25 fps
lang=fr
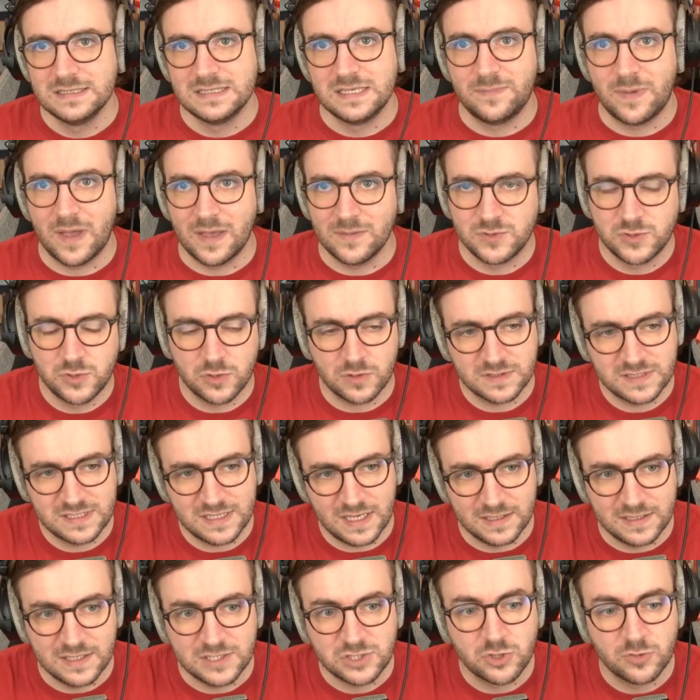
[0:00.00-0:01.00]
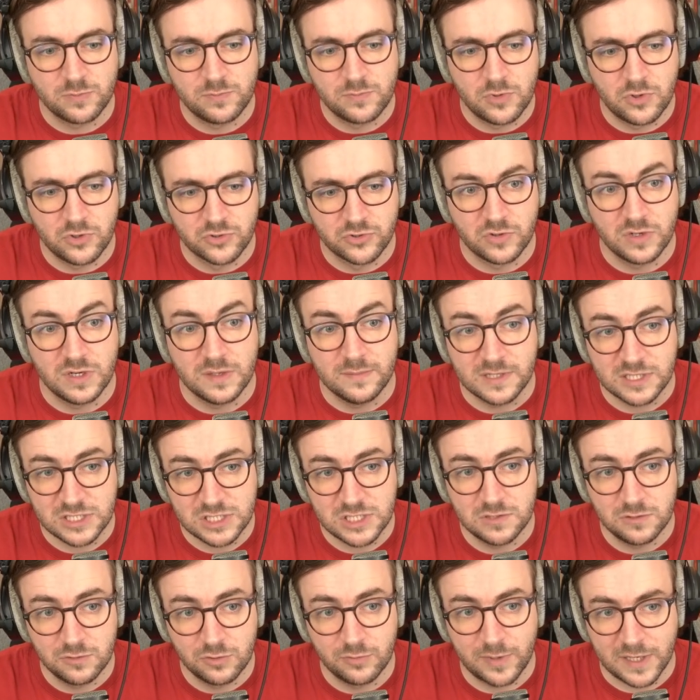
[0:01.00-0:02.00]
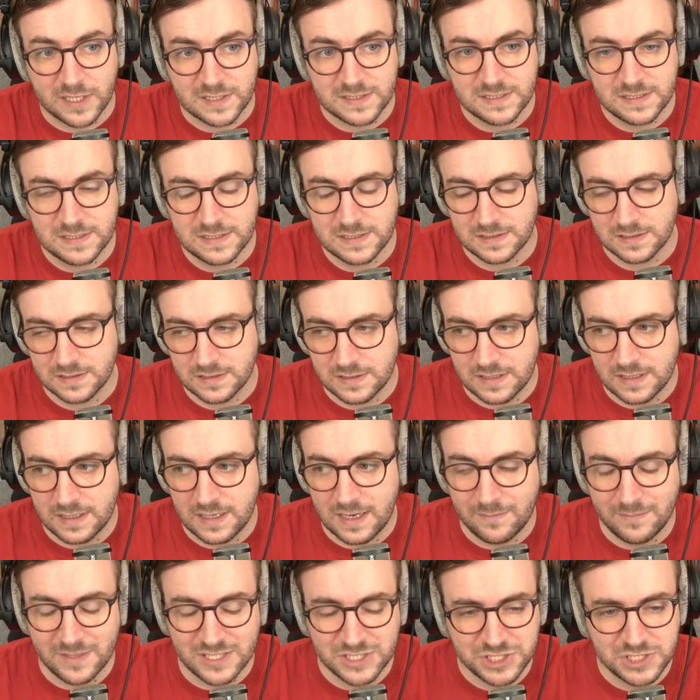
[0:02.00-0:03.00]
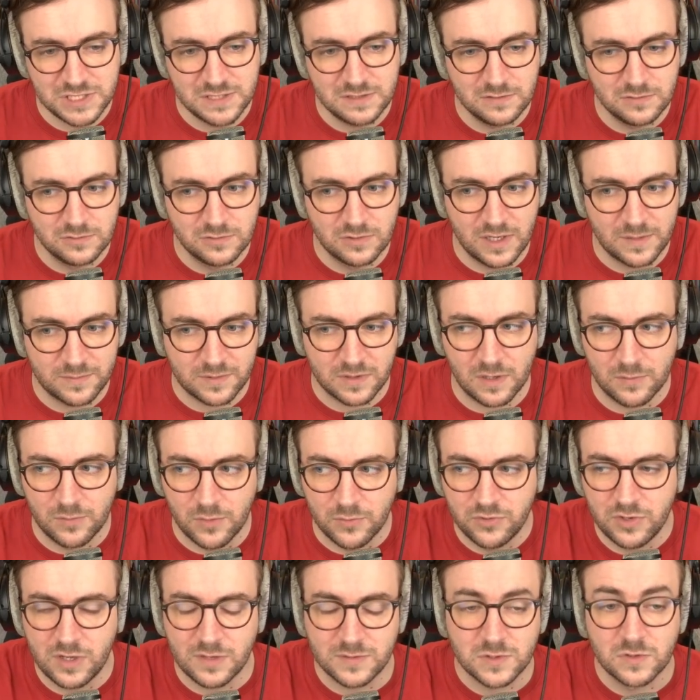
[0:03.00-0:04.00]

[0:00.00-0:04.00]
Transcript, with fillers: C'est pas absurde qu'il y ait un achoppement entre les machines de parti et la machine de la prière populaire,